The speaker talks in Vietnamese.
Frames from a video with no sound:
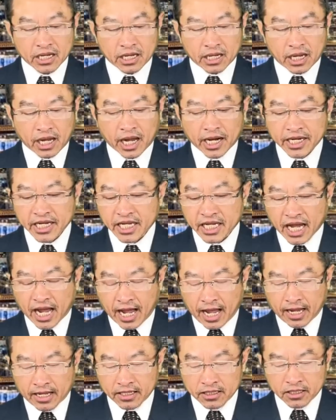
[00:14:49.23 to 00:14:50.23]

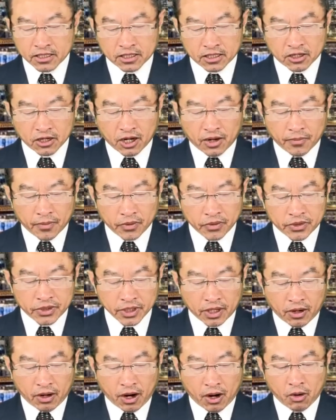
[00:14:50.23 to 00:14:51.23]
adika là một
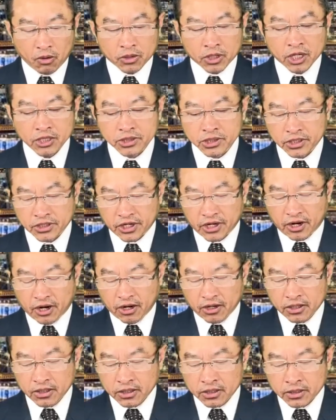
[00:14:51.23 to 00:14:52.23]
trò hậu khơi sơn
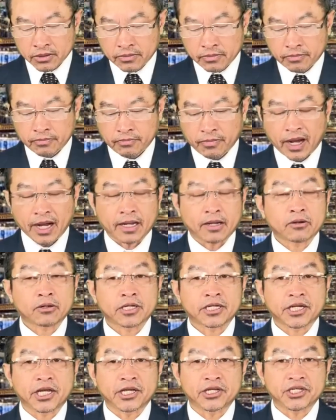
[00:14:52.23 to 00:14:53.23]
nọ mà
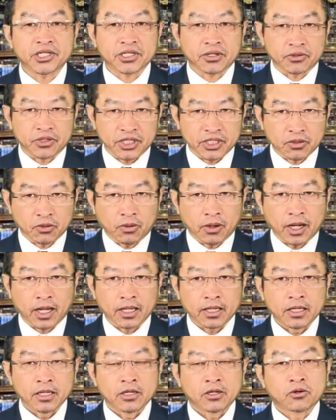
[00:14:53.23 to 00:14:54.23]
kể xin tàu sĩ tàu
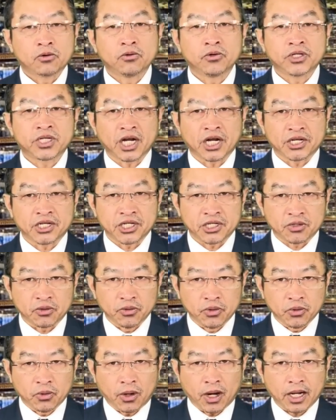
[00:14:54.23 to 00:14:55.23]
cú chừng chỉ tu
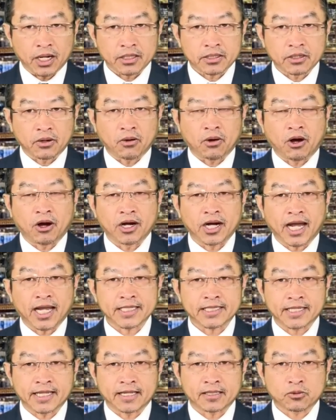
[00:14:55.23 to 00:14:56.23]
nhua trò họ là
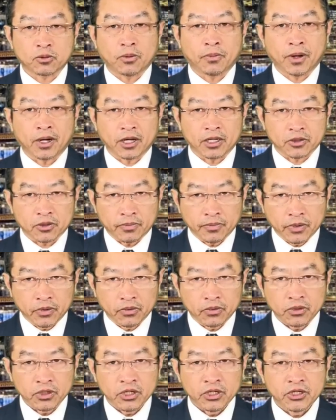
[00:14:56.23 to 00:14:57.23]
xìa tổ phật là tổ
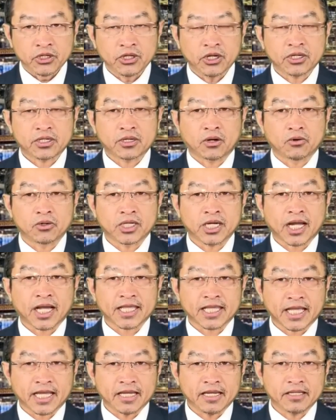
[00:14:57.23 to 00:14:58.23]
mù nhớ trò sắc
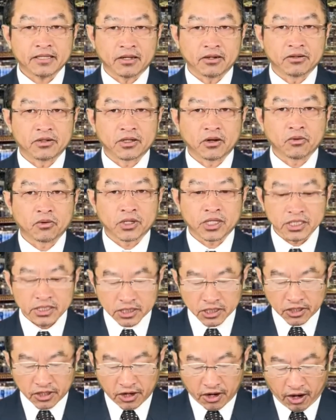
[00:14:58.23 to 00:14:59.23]
tế đỡ đồng khơi
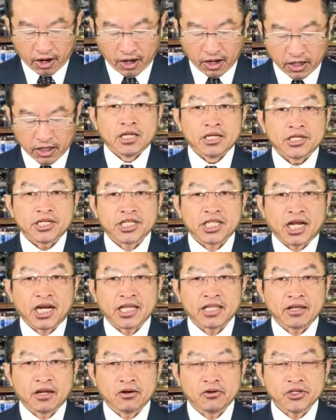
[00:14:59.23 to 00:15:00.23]
sơn nọ. chỉ ta
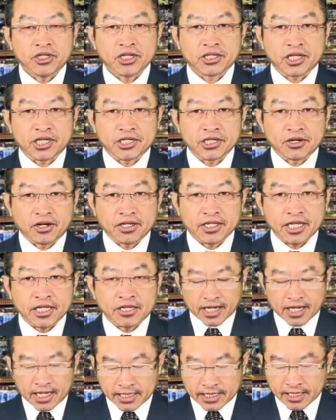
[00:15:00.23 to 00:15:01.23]
lên đó lúc xưa ta xin nói tới
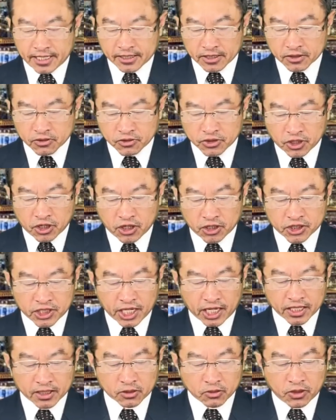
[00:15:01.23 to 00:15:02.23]
xìa à cho tôi trò
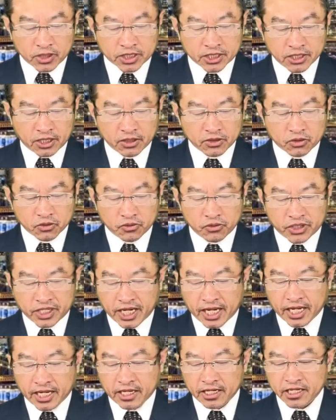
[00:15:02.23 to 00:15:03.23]
chừng tua trời tù
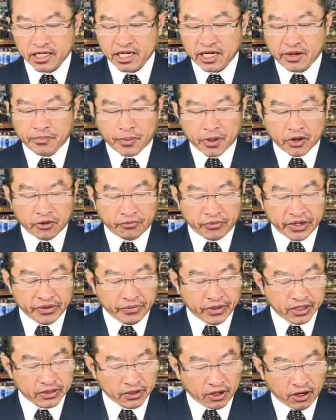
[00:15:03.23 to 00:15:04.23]
đê đi nếp pro vi
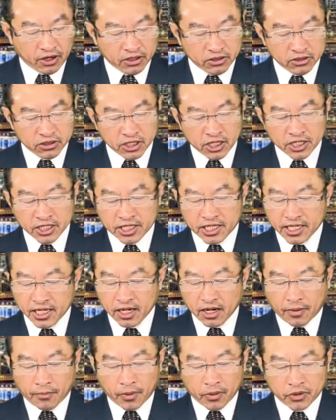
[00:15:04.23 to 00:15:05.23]
vườn đó thía
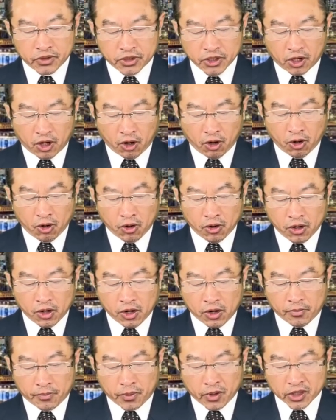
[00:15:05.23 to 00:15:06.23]
là một trò hậu
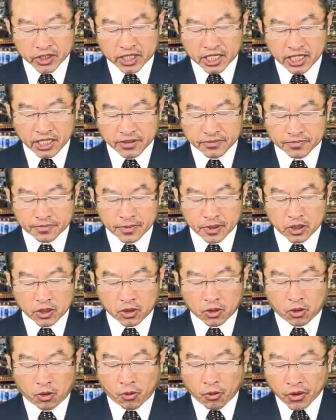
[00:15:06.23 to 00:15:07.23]
proti
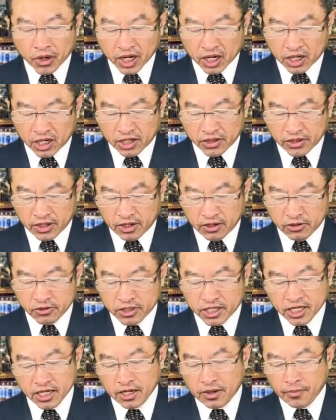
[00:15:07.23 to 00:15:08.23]
khu lò đó
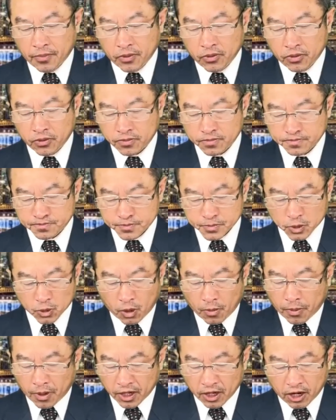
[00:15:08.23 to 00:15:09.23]
thía là một ตั
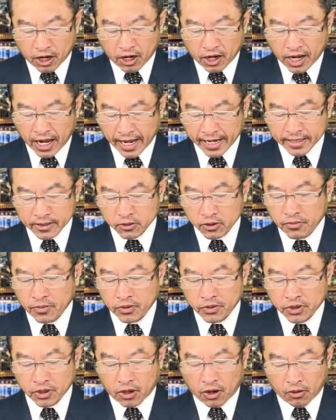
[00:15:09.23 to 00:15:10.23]
วพลอหันตัวมุ
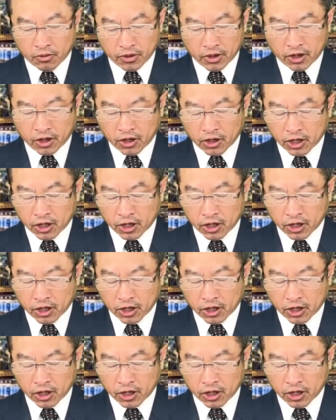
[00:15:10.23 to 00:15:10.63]
จโหนอ